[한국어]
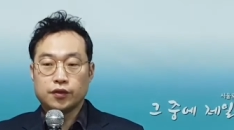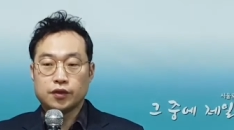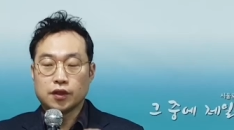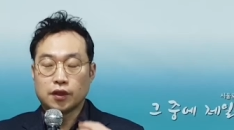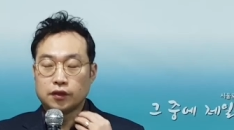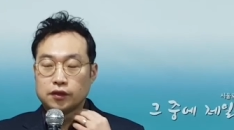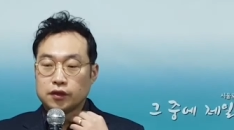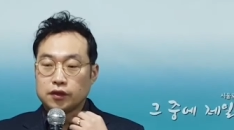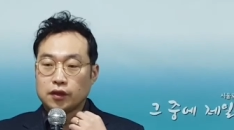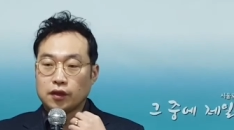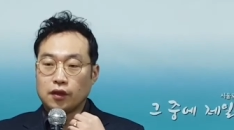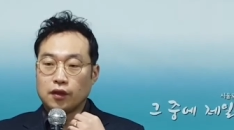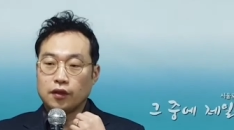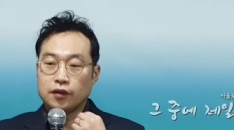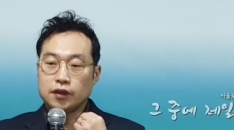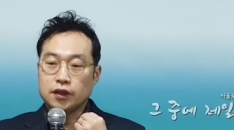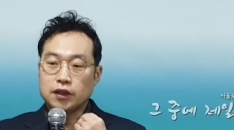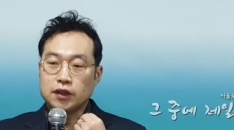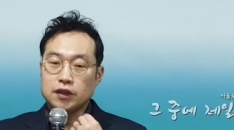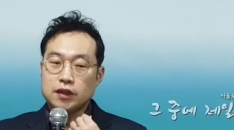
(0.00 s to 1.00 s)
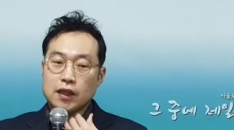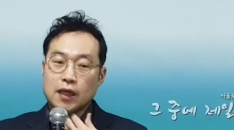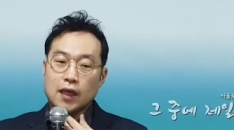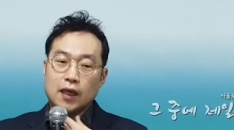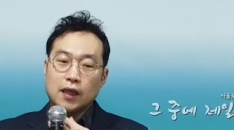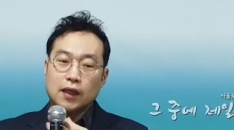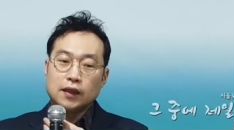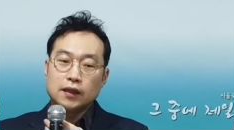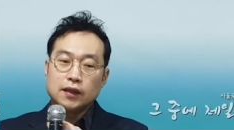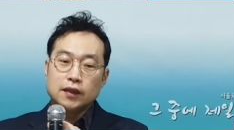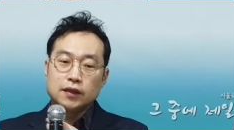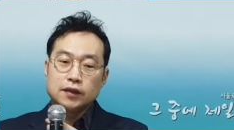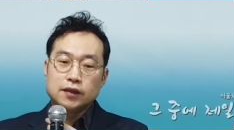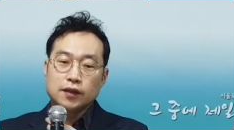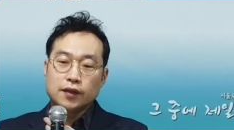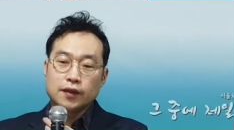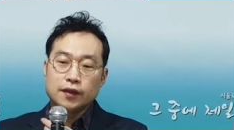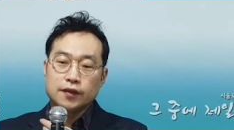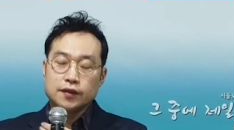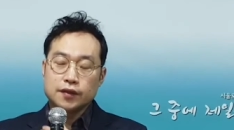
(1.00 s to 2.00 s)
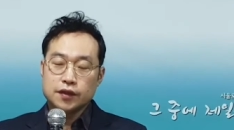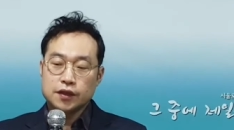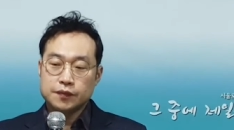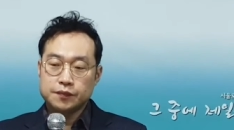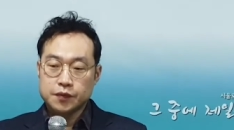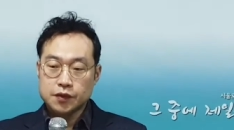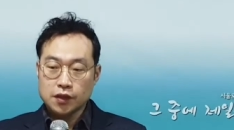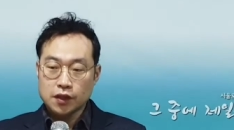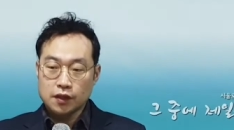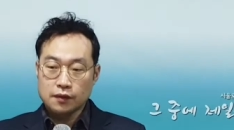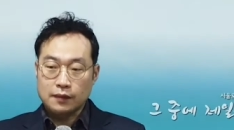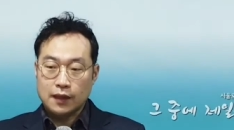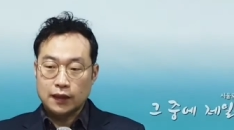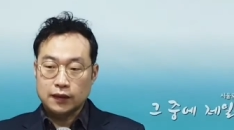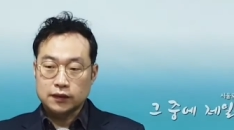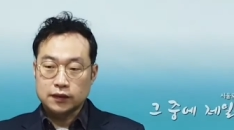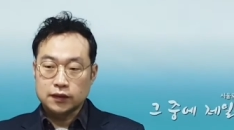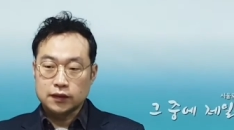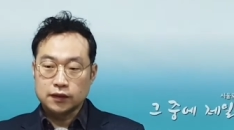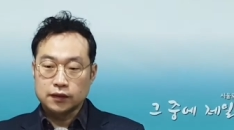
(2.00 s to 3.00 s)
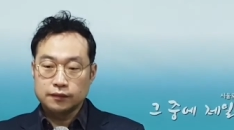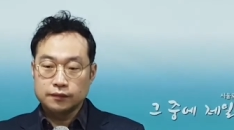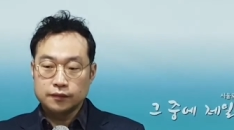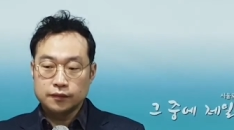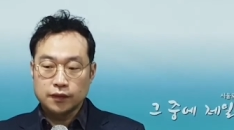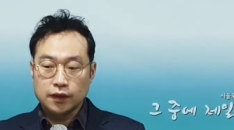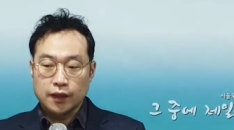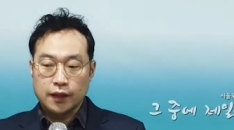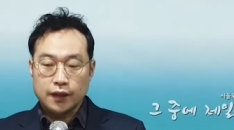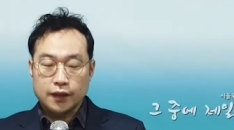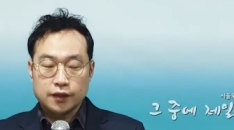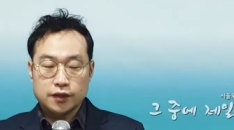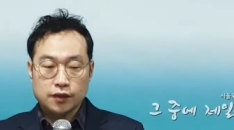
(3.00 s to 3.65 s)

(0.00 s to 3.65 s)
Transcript: 베드로전서 2장 1절에서 10절 말씀,